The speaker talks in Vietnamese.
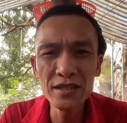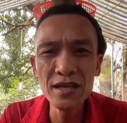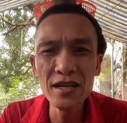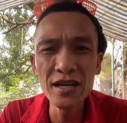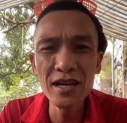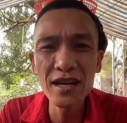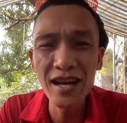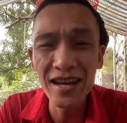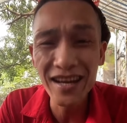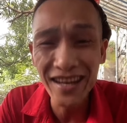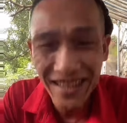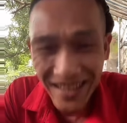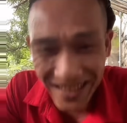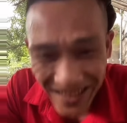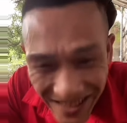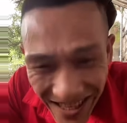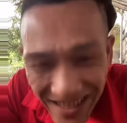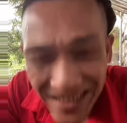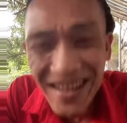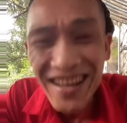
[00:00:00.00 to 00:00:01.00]
Nhưng là
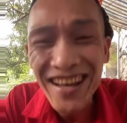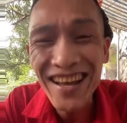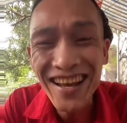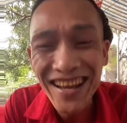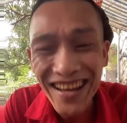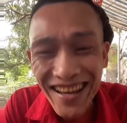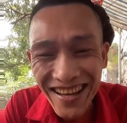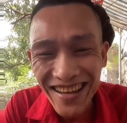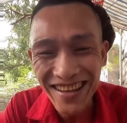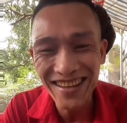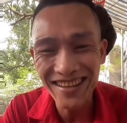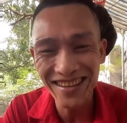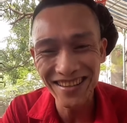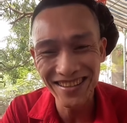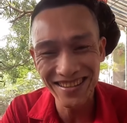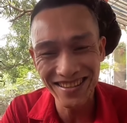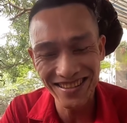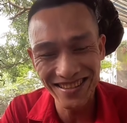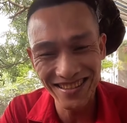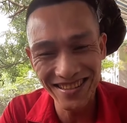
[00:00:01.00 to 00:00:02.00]
chết đấy
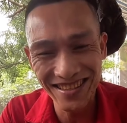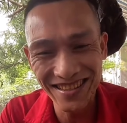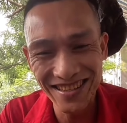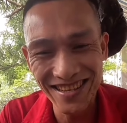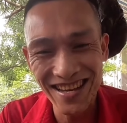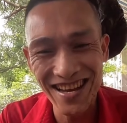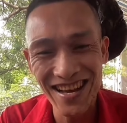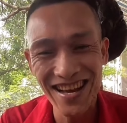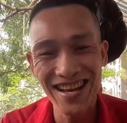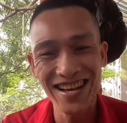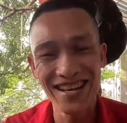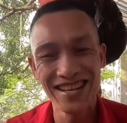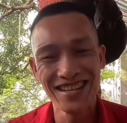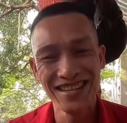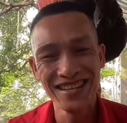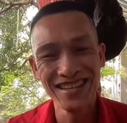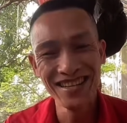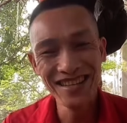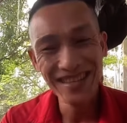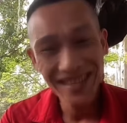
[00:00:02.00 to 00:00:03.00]
yeah.
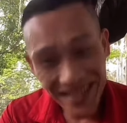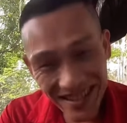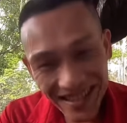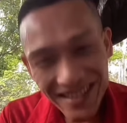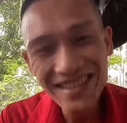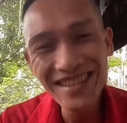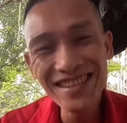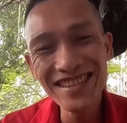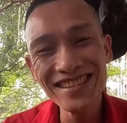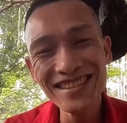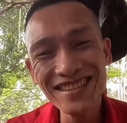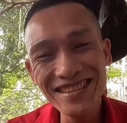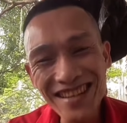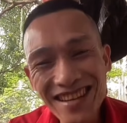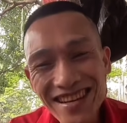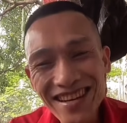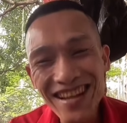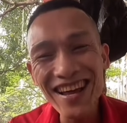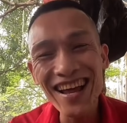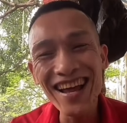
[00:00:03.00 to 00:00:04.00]
À?
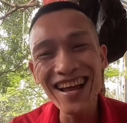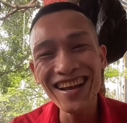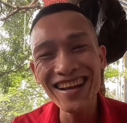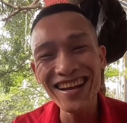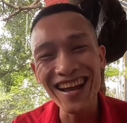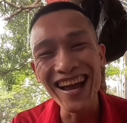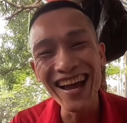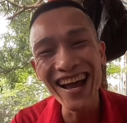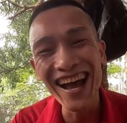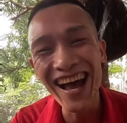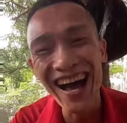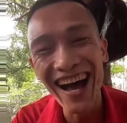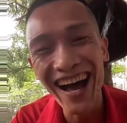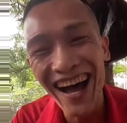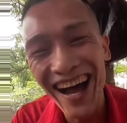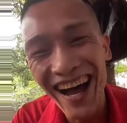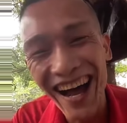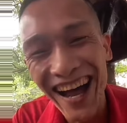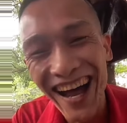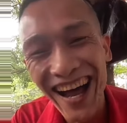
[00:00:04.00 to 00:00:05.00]
Chết đấy
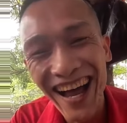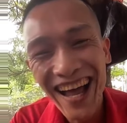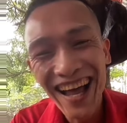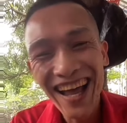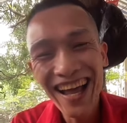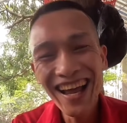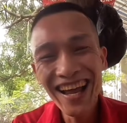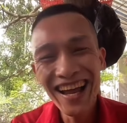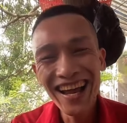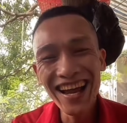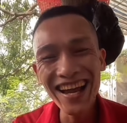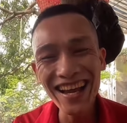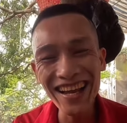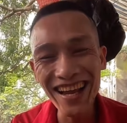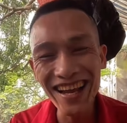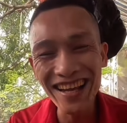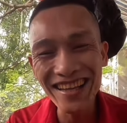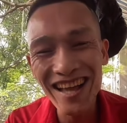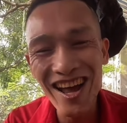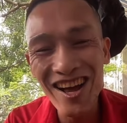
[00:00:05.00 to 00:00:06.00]

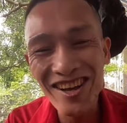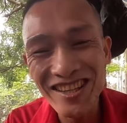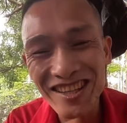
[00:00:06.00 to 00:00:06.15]
Ê,